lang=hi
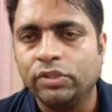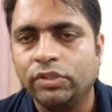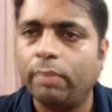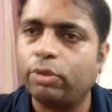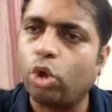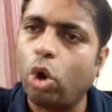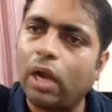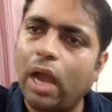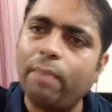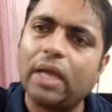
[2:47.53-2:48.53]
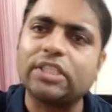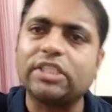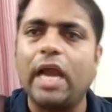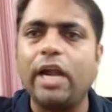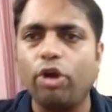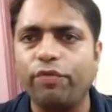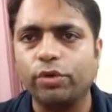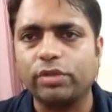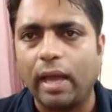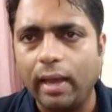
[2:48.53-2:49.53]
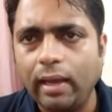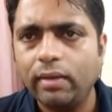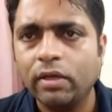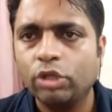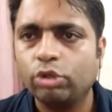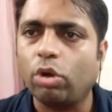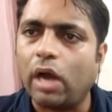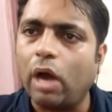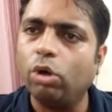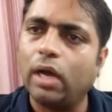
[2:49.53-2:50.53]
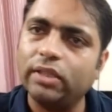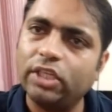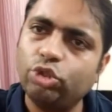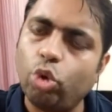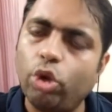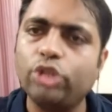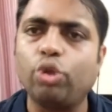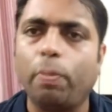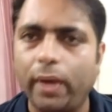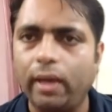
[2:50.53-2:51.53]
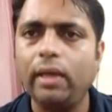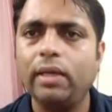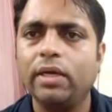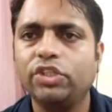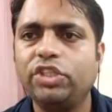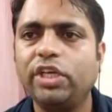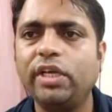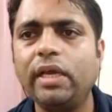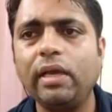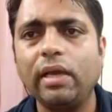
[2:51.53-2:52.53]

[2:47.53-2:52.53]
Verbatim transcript: जब डोकलाम का स्टैंड ऑफ होता है तो राहुल गांधी चोरी छुपे चीनी